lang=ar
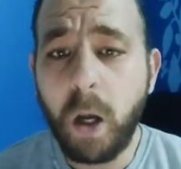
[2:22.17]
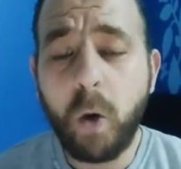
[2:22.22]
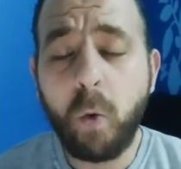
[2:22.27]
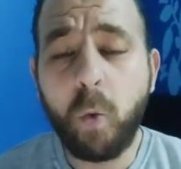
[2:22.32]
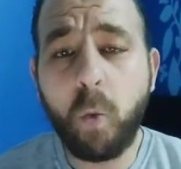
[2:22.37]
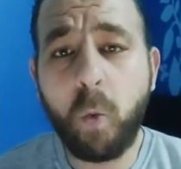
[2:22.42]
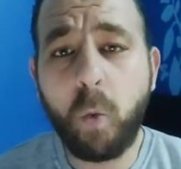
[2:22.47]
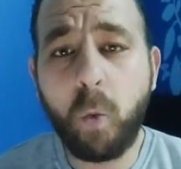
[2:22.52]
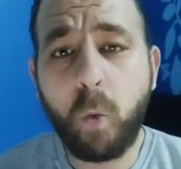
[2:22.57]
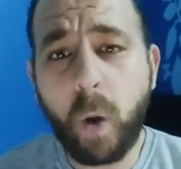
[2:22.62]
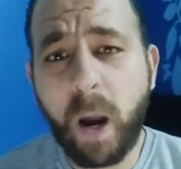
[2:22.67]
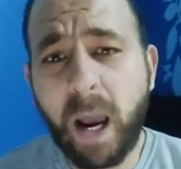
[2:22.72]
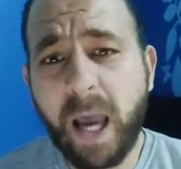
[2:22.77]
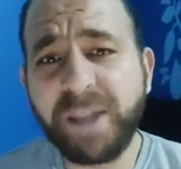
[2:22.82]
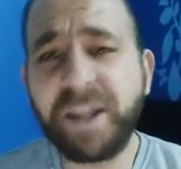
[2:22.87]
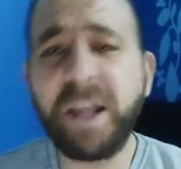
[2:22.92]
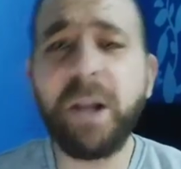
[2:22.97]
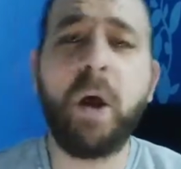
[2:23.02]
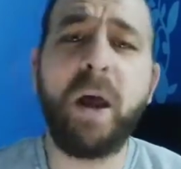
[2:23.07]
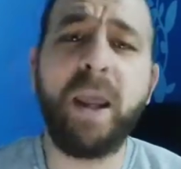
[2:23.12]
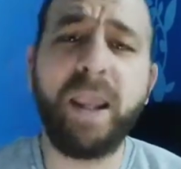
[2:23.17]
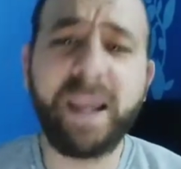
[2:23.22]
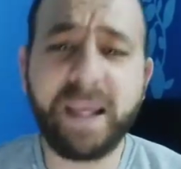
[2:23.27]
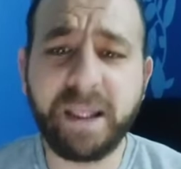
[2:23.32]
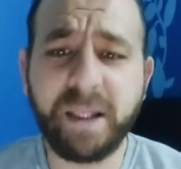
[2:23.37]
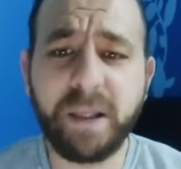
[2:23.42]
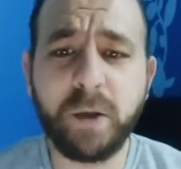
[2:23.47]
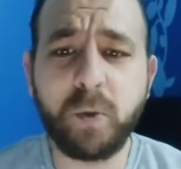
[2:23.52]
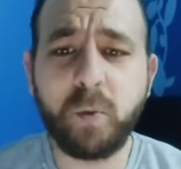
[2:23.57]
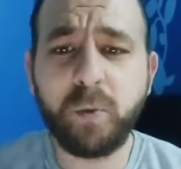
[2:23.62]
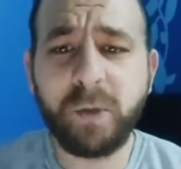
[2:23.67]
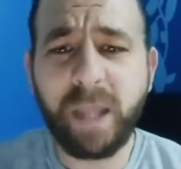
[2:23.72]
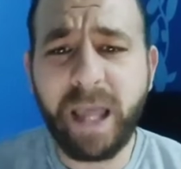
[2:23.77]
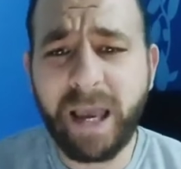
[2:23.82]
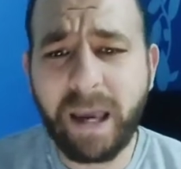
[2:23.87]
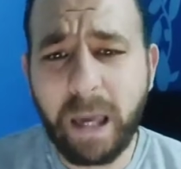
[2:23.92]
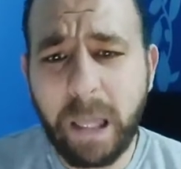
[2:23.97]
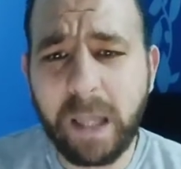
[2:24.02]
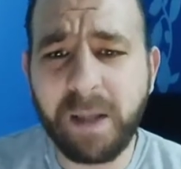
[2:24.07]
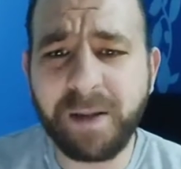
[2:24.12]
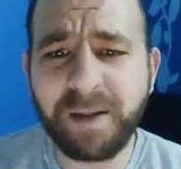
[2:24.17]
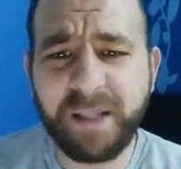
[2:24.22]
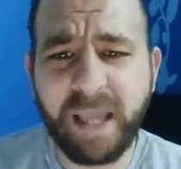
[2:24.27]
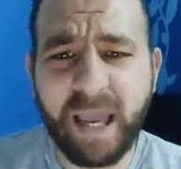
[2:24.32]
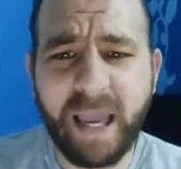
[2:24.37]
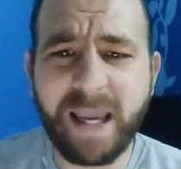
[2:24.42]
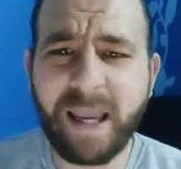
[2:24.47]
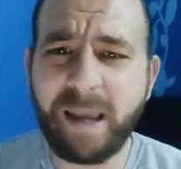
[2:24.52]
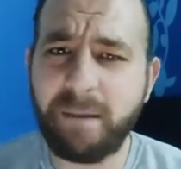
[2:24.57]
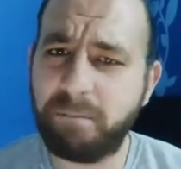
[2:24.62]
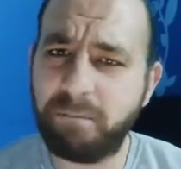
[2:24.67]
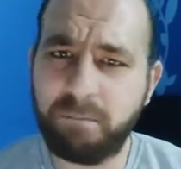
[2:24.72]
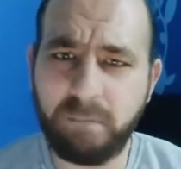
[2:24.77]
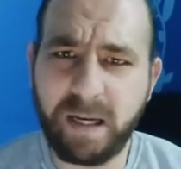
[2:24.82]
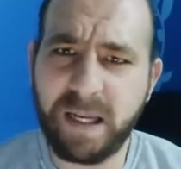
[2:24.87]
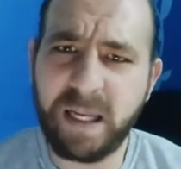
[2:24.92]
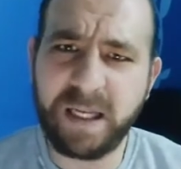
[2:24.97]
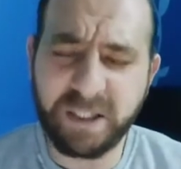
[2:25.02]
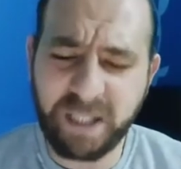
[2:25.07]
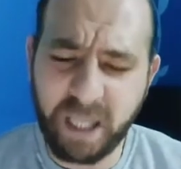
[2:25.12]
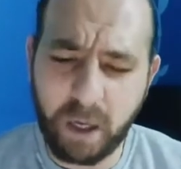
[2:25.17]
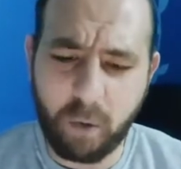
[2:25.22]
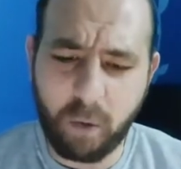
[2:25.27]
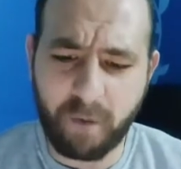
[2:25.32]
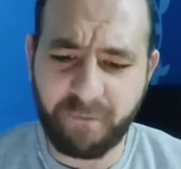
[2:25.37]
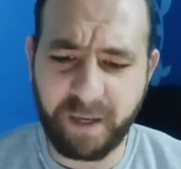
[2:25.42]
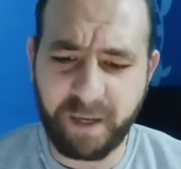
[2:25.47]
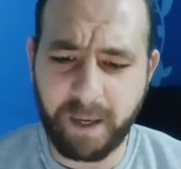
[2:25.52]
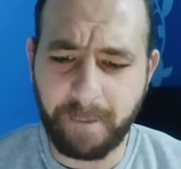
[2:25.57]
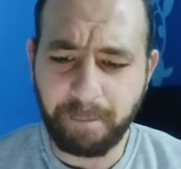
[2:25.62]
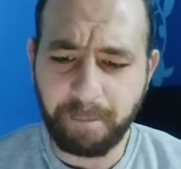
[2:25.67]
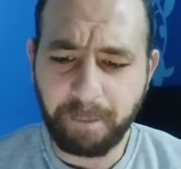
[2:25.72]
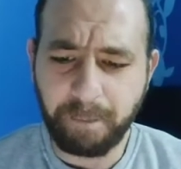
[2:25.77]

وحصل له حاجات كتير وده خلاص دي حاجه ملناش دعوه فيها